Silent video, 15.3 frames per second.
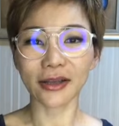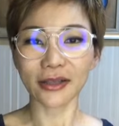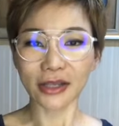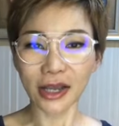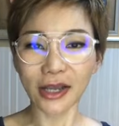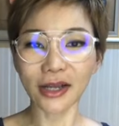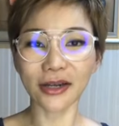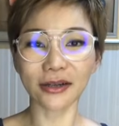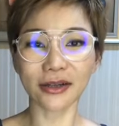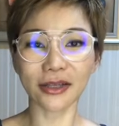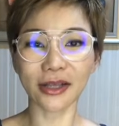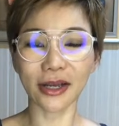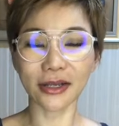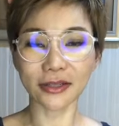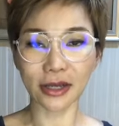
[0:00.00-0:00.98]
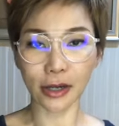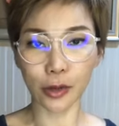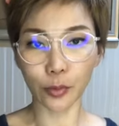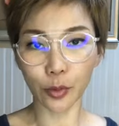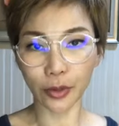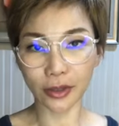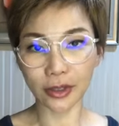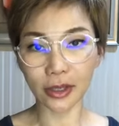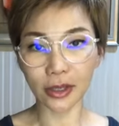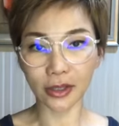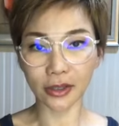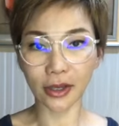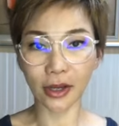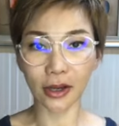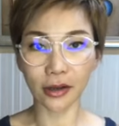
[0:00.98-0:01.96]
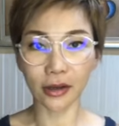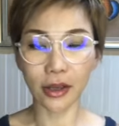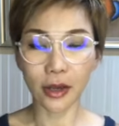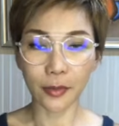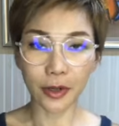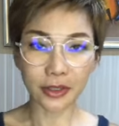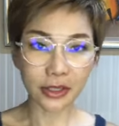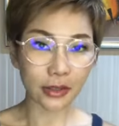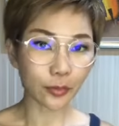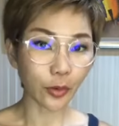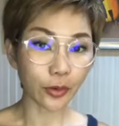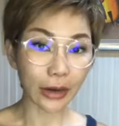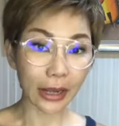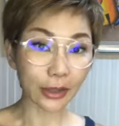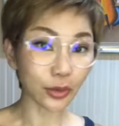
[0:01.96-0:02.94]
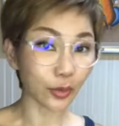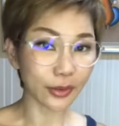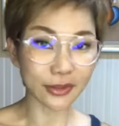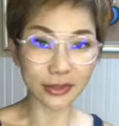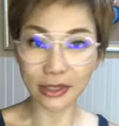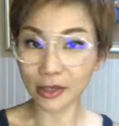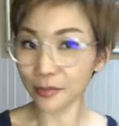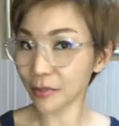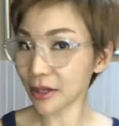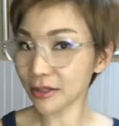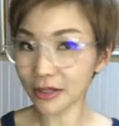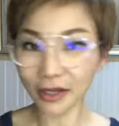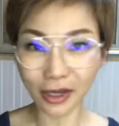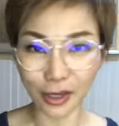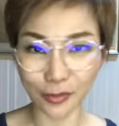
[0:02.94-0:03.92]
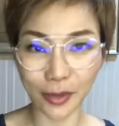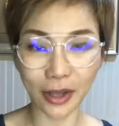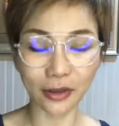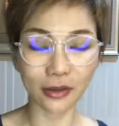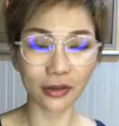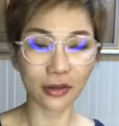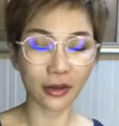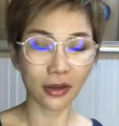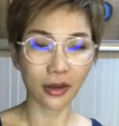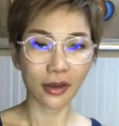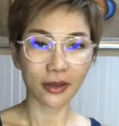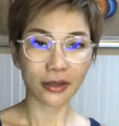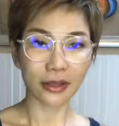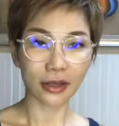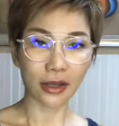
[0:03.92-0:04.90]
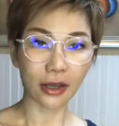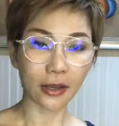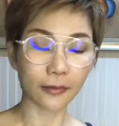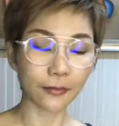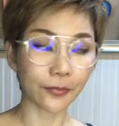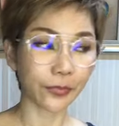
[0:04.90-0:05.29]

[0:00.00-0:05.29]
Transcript: ใช่เลยนะคะจากคาร์โบไฮเดรตนะคะเพราะฉะนั้นผู้ร้ายตัวจริงไม่ใช่ไขมันนะคะ